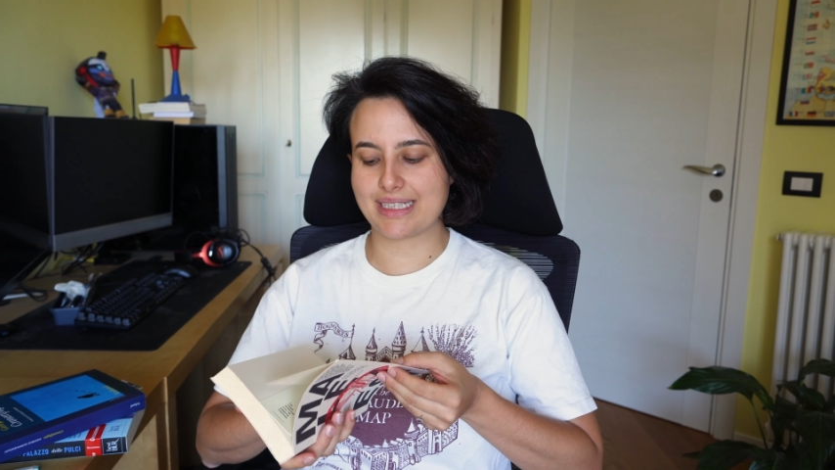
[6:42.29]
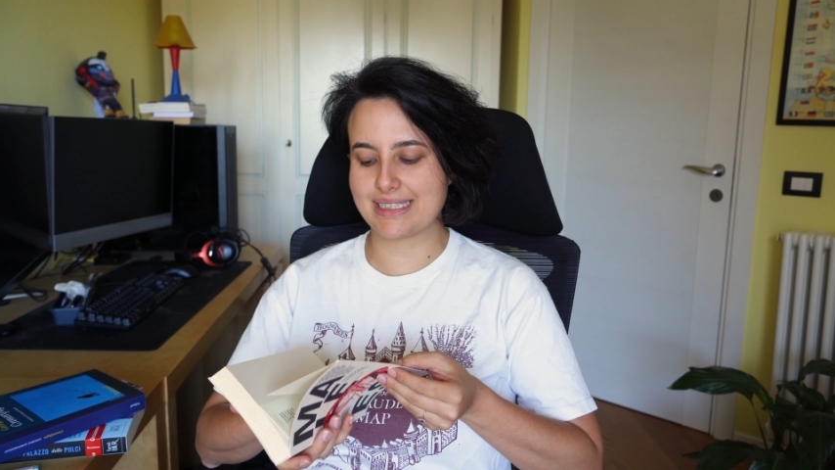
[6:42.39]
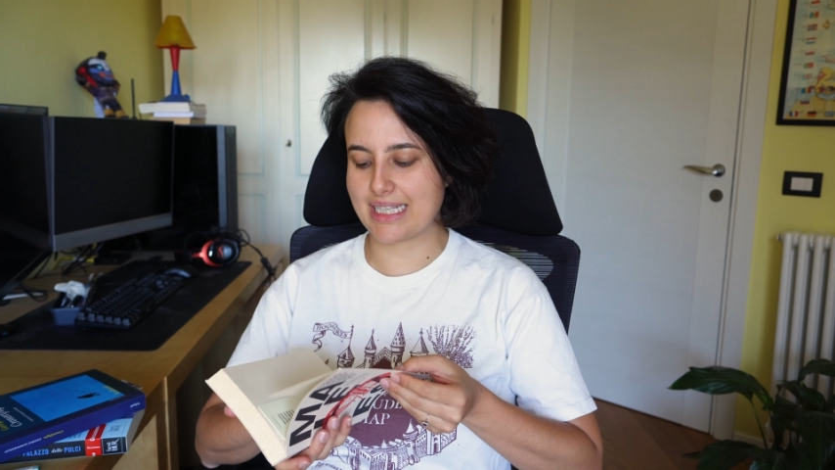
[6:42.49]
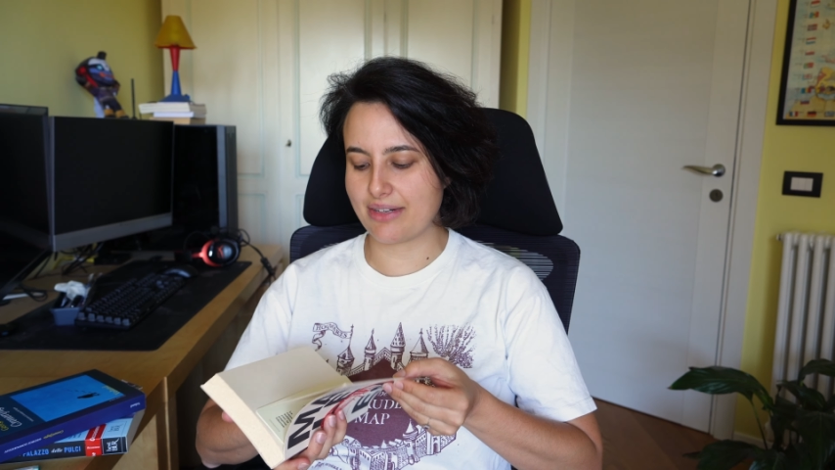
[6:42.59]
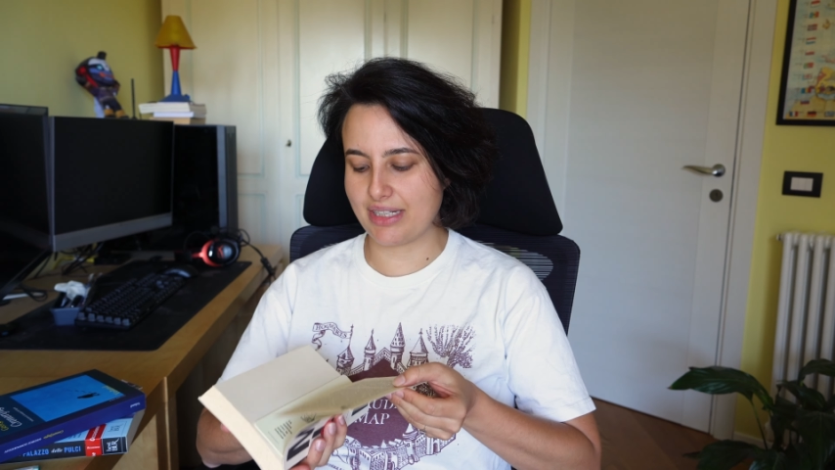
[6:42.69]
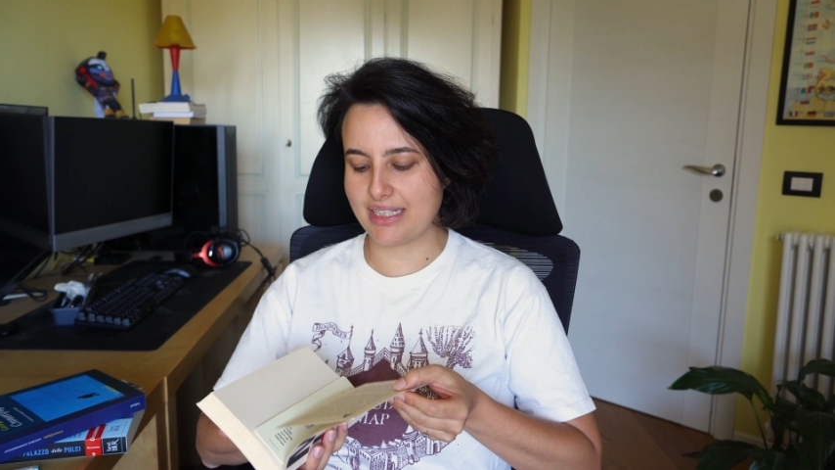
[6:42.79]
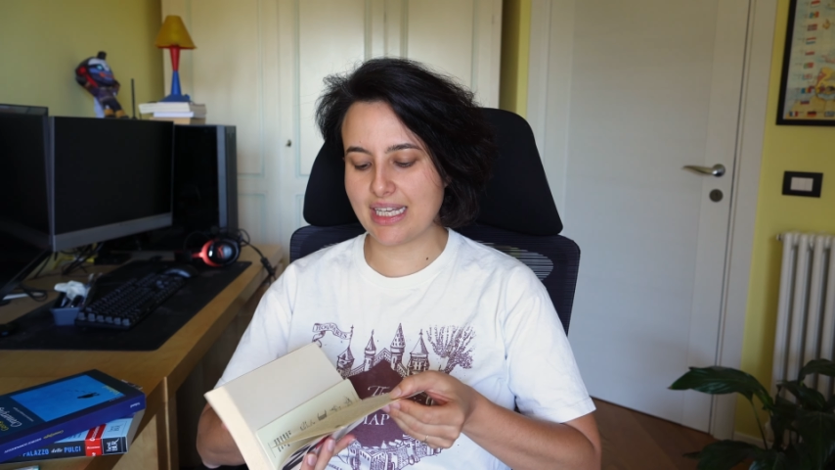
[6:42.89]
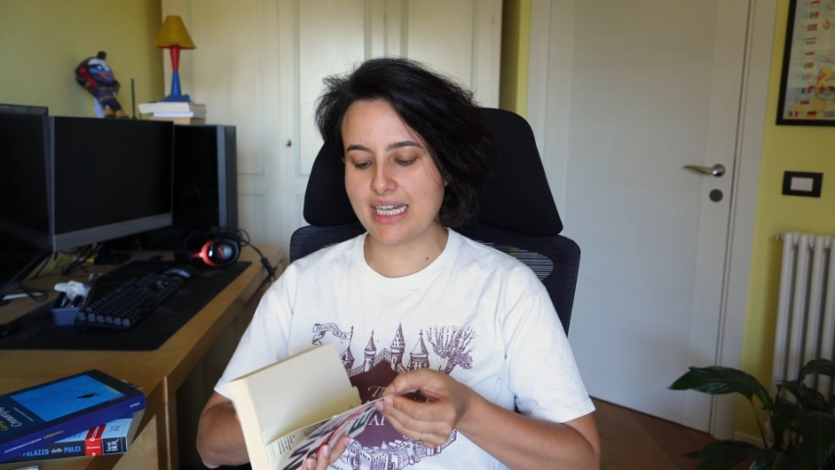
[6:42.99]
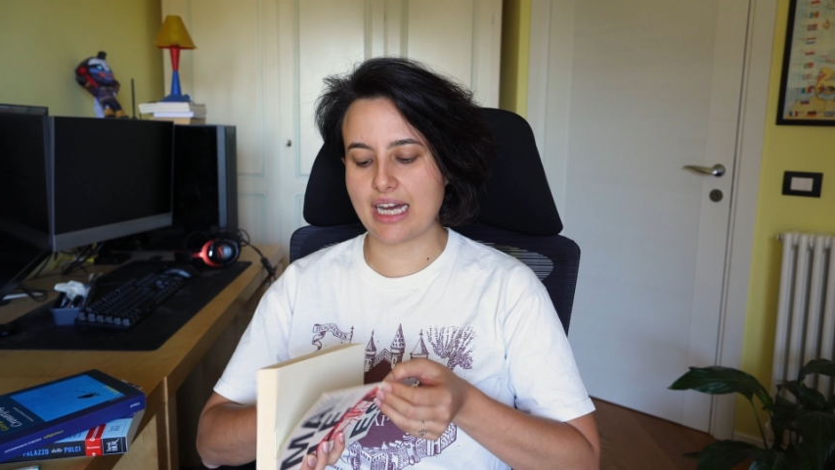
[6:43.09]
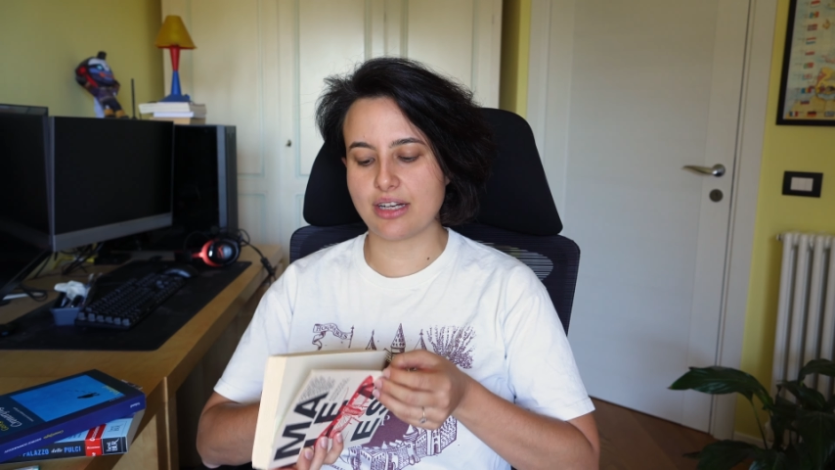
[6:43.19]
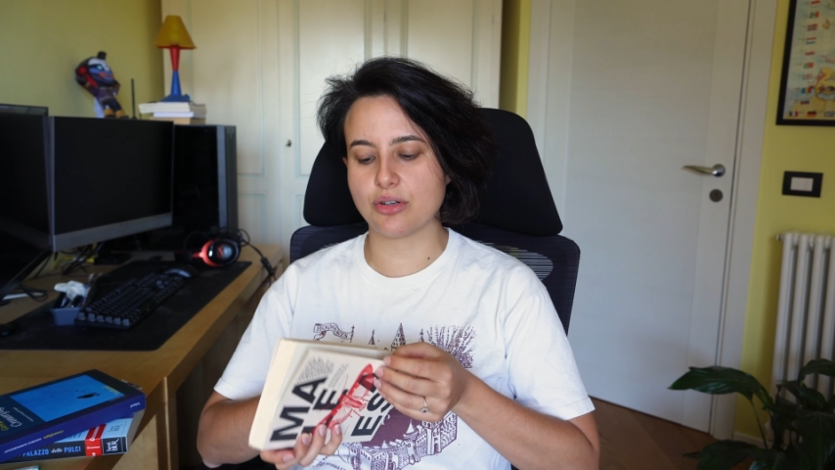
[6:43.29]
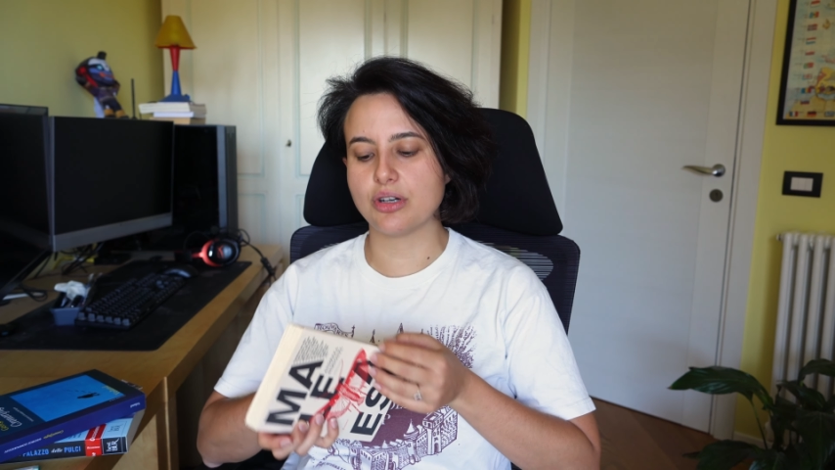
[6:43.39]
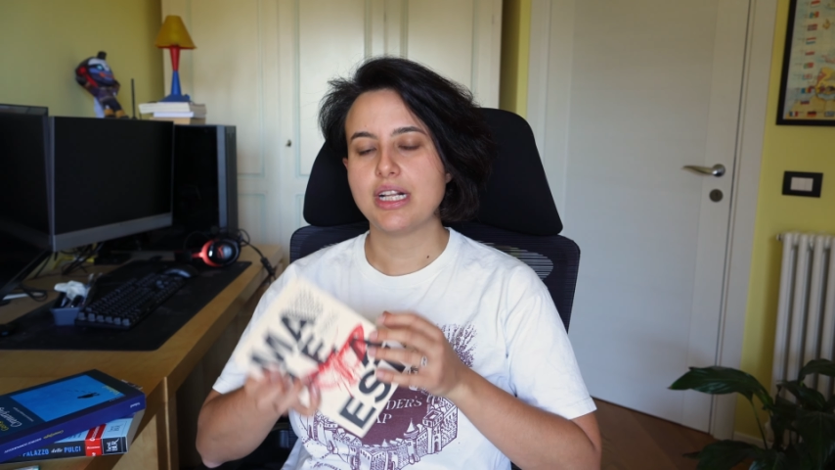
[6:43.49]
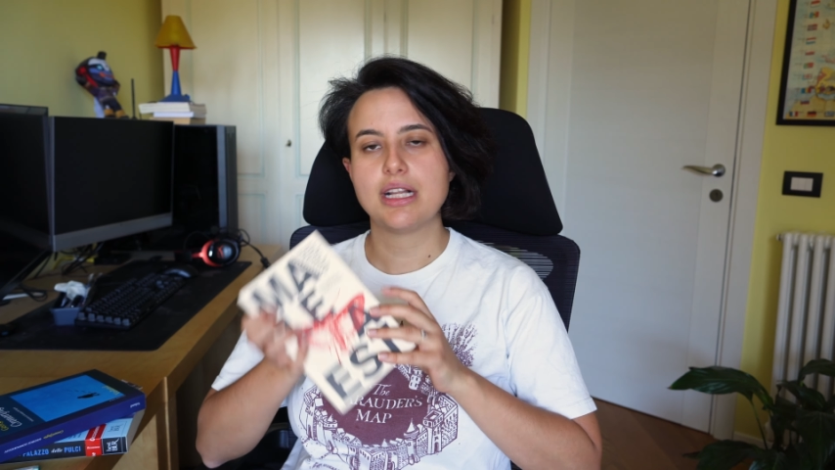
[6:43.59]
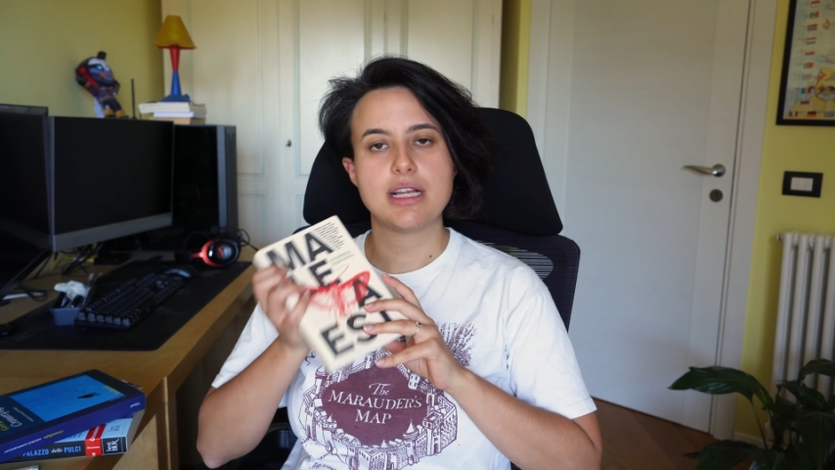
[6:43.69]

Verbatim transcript: che scrive in italiano